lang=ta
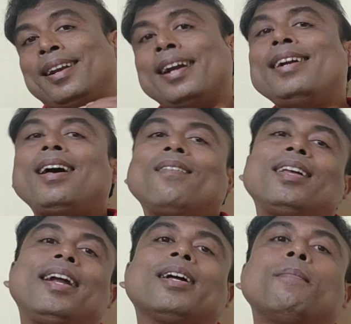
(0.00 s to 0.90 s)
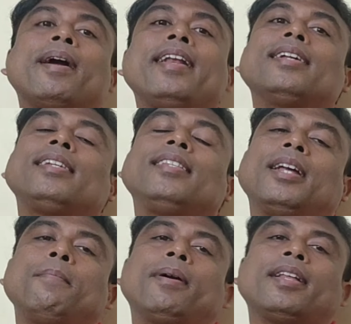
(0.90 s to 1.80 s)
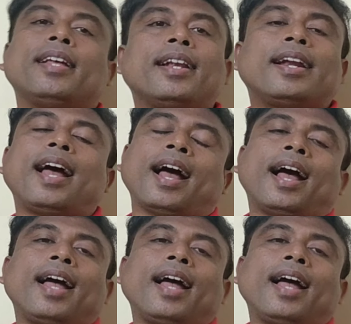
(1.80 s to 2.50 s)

ரெண்டாவது எனக்கு மைனஸ்ன்னு தென்பட்டது என்னன்னா